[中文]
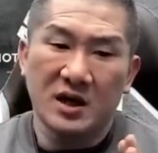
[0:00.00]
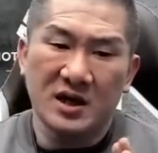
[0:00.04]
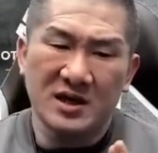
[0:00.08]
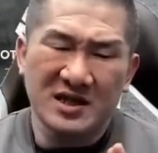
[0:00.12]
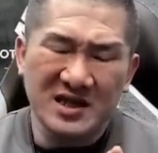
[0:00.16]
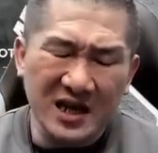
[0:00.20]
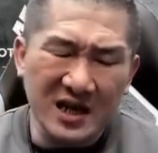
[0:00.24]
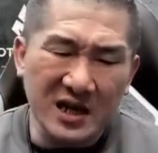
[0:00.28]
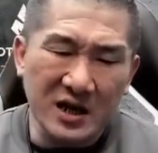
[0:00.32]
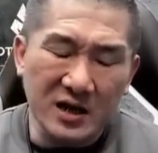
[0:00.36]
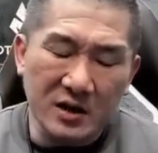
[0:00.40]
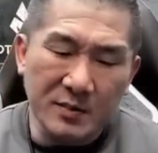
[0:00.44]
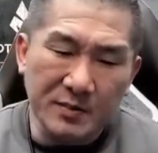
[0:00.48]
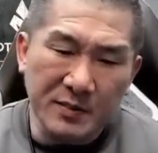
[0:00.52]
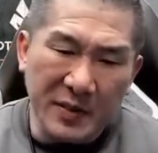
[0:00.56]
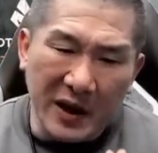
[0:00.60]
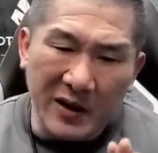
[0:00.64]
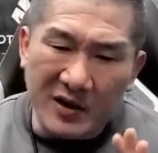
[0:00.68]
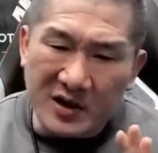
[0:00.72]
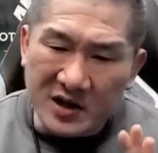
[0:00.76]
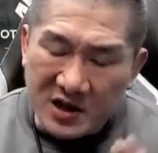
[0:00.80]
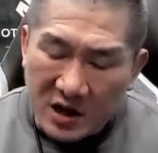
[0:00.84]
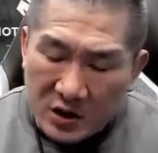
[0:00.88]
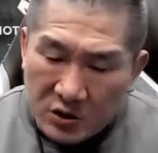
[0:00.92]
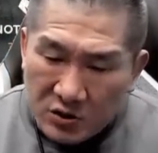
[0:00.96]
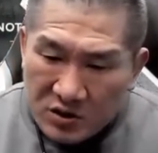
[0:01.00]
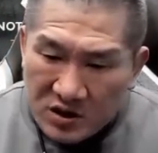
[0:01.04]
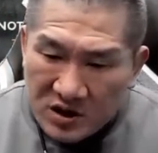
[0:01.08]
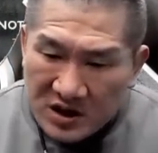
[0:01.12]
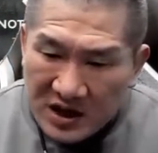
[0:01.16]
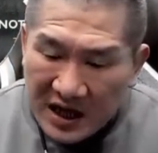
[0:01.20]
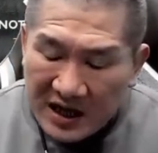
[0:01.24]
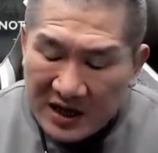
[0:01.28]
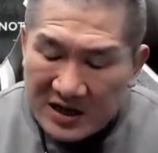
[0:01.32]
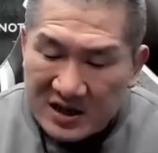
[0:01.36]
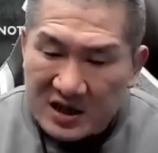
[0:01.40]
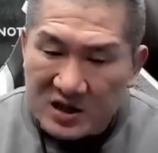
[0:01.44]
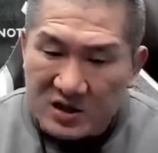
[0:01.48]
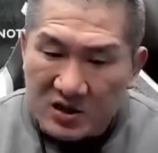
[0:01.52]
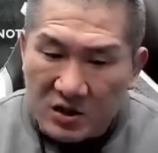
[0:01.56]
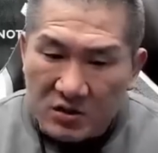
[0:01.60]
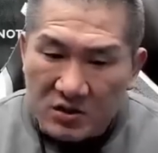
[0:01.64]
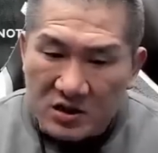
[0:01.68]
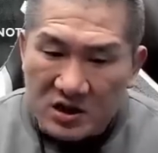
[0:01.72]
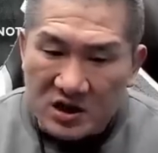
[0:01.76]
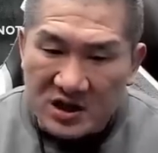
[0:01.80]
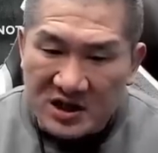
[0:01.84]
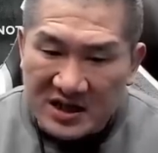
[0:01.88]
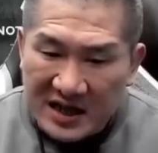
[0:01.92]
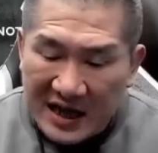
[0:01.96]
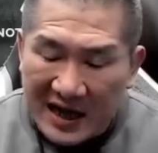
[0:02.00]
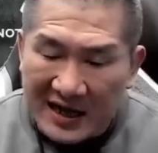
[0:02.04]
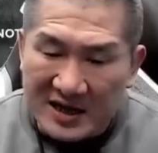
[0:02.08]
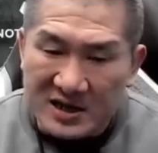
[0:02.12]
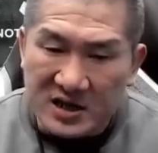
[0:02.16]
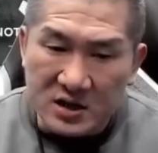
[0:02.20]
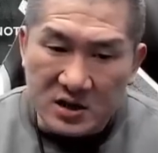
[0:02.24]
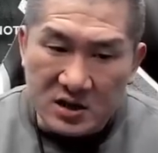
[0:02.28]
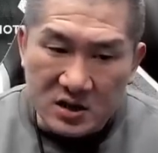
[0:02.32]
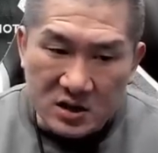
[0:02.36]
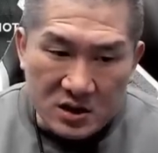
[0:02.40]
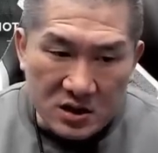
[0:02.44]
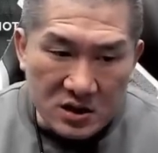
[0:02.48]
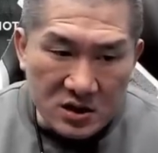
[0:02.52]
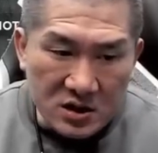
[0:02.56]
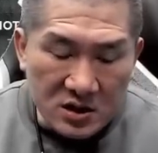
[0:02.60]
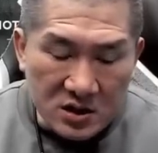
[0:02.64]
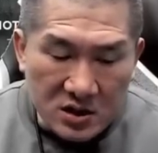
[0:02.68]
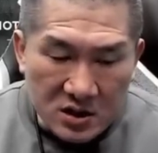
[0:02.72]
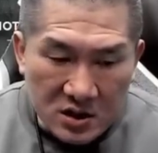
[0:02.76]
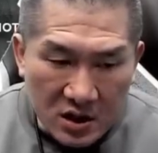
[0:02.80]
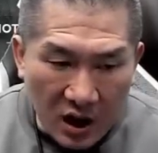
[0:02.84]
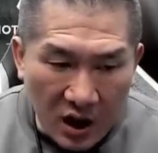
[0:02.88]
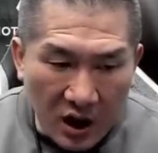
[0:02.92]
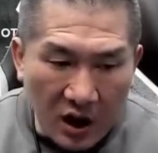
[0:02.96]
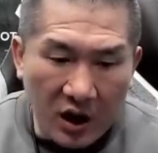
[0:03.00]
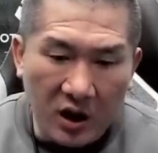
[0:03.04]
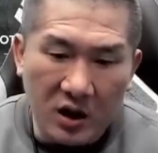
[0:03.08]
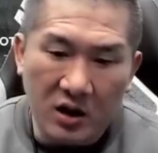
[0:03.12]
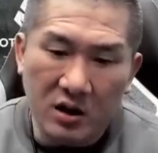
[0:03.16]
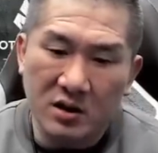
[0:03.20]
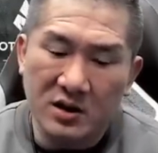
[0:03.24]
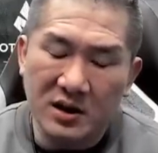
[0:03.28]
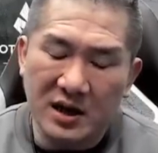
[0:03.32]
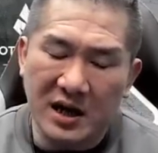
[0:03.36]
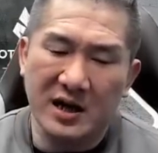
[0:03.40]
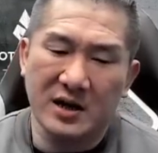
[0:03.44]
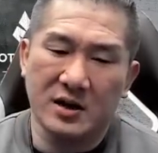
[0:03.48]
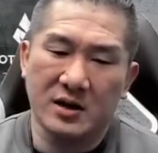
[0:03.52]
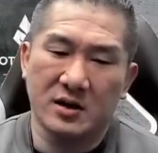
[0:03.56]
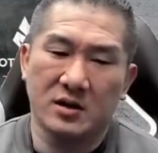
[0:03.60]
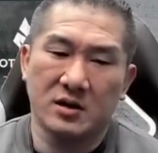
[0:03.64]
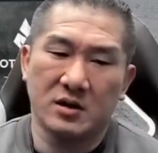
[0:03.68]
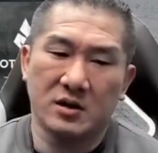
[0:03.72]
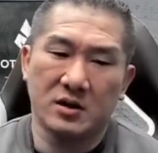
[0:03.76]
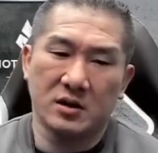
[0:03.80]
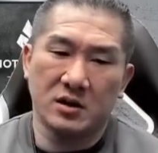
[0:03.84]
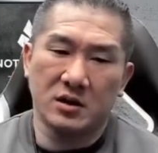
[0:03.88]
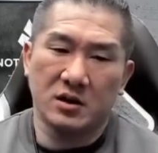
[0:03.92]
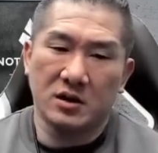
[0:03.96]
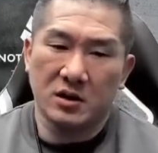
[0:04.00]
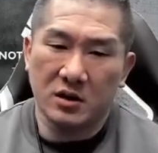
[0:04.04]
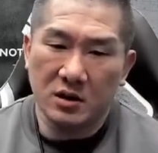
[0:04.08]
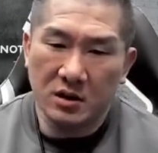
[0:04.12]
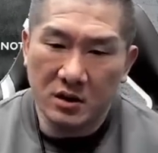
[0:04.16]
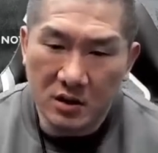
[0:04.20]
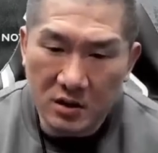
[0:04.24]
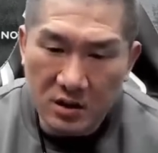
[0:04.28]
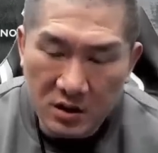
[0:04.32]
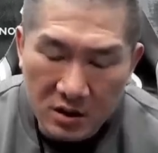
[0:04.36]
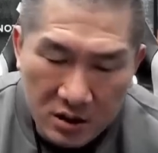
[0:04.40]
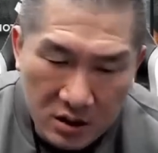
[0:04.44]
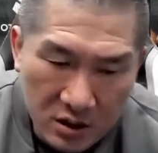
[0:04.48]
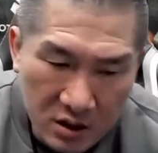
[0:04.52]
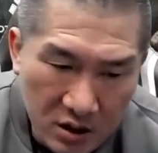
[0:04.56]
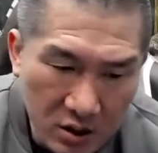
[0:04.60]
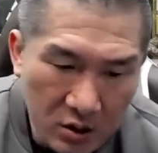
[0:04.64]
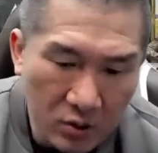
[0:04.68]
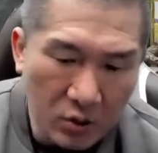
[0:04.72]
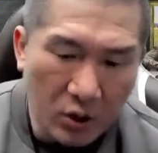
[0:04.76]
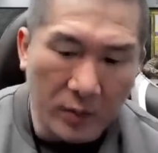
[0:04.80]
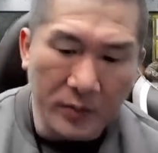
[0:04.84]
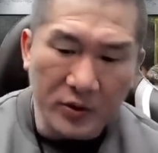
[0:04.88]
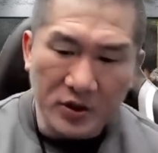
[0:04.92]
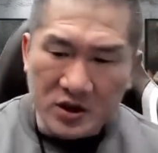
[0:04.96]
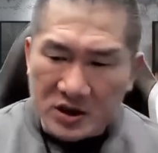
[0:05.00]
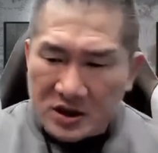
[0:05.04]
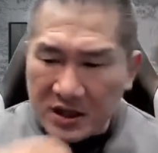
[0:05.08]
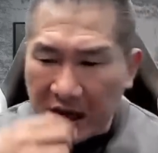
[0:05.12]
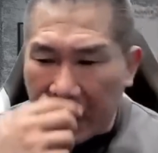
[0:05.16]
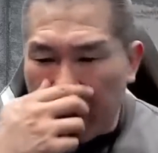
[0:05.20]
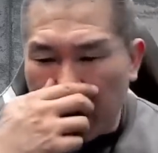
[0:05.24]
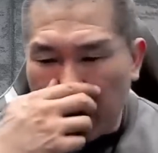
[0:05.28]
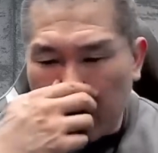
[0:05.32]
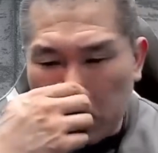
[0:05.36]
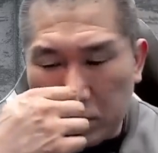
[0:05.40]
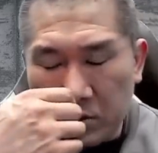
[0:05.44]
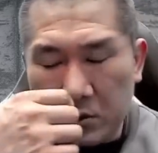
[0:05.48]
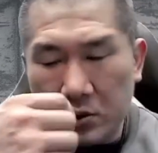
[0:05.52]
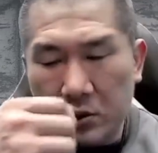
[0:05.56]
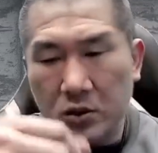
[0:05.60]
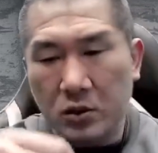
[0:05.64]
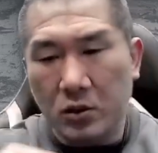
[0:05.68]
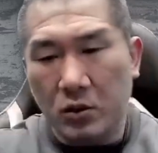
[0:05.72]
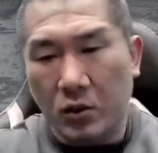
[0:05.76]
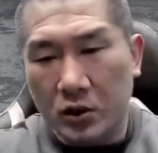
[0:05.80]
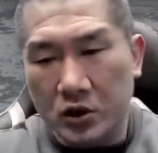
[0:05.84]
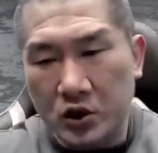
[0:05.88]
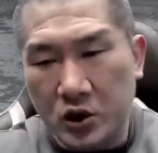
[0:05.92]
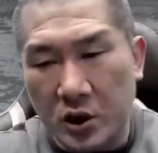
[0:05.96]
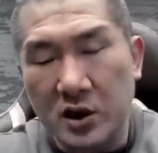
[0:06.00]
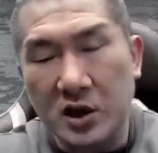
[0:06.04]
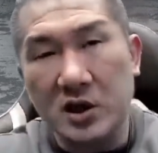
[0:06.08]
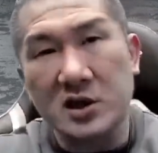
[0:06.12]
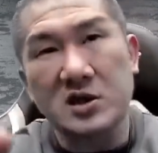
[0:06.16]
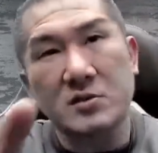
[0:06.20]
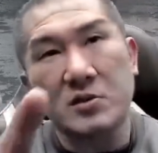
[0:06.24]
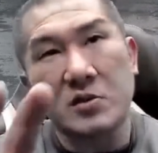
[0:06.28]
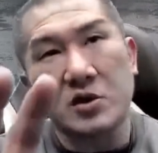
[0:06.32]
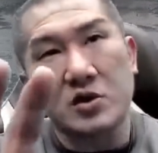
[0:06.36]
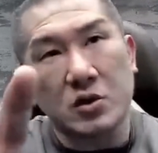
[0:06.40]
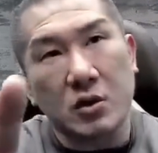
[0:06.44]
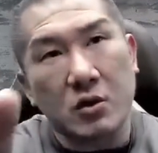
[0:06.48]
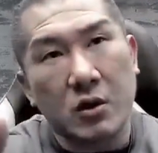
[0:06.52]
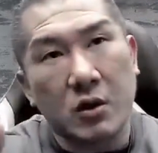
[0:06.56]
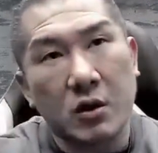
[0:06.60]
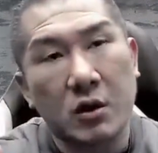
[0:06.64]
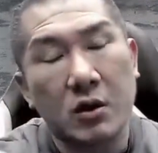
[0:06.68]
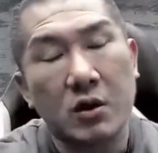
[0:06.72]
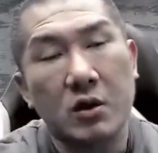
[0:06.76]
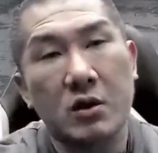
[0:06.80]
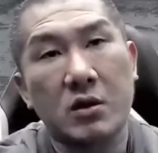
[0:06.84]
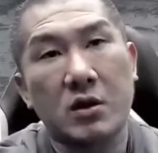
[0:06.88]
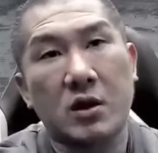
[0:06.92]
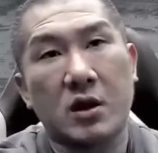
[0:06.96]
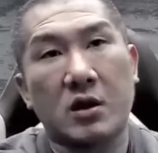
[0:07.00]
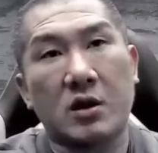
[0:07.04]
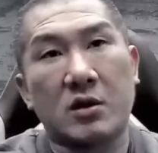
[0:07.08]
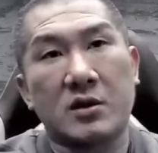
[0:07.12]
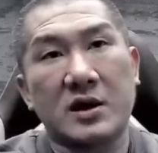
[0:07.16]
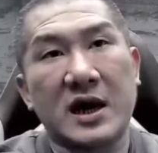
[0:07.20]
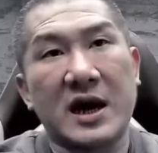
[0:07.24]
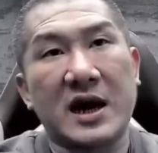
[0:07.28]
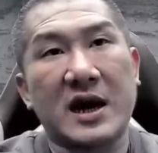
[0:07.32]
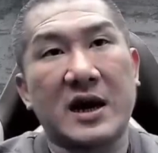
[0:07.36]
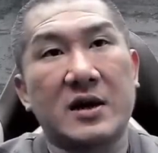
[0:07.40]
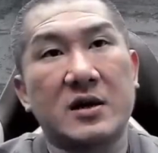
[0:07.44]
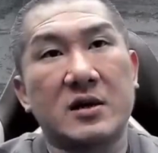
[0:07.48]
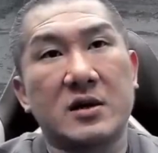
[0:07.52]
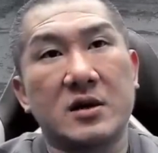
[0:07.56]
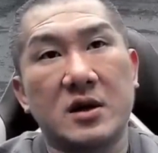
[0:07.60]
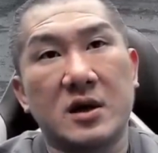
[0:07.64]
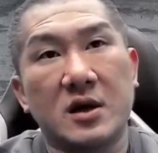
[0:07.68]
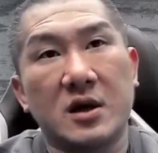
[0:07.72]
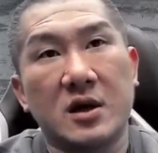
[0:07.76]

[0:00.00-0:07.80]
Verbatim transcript: 这个包含深蹲架这些东西，价值哦，那我不知道我捐了这么多哦，那